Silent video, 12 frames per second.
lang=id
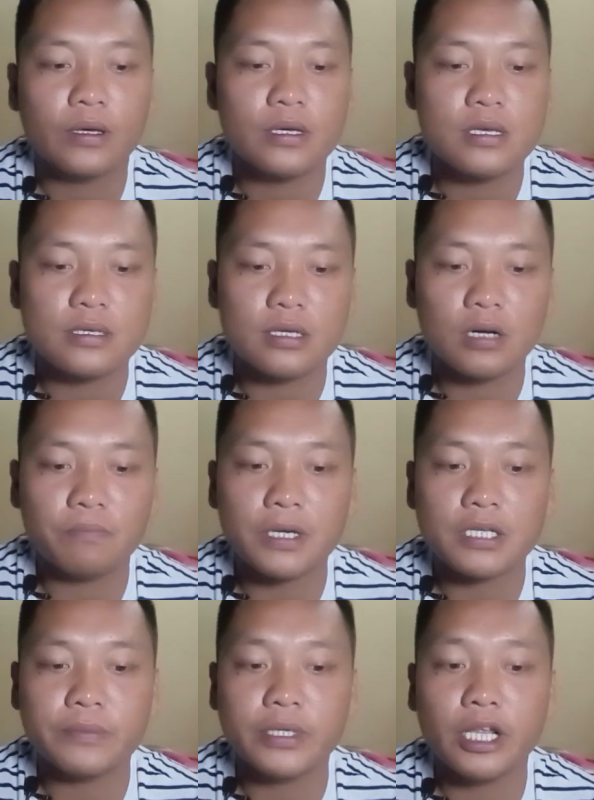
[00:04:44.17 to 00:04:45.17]

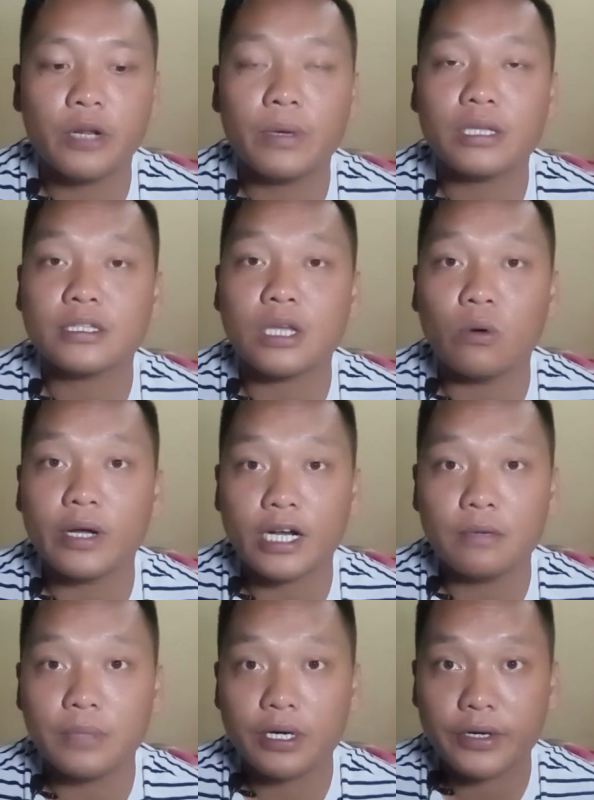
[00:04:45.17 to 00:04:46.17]
selepas menerima tawaran
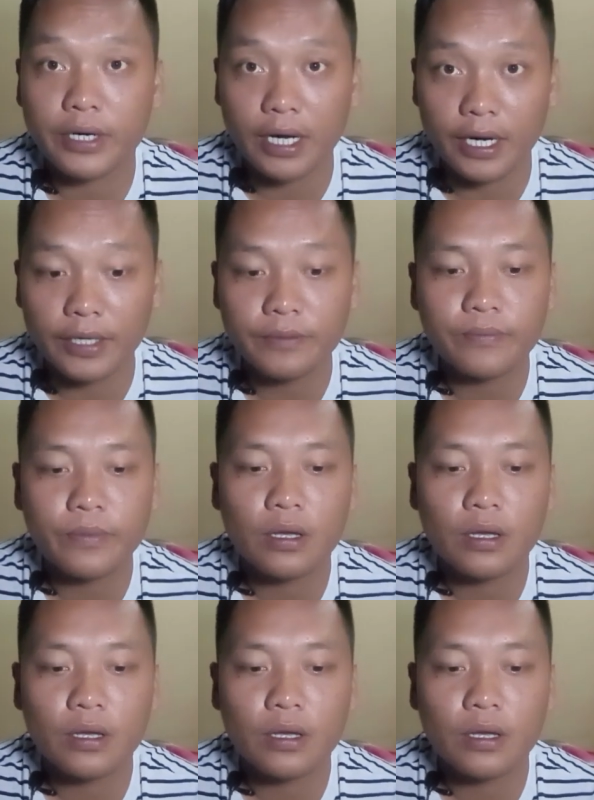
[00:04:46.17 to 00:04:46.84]
berkenaan,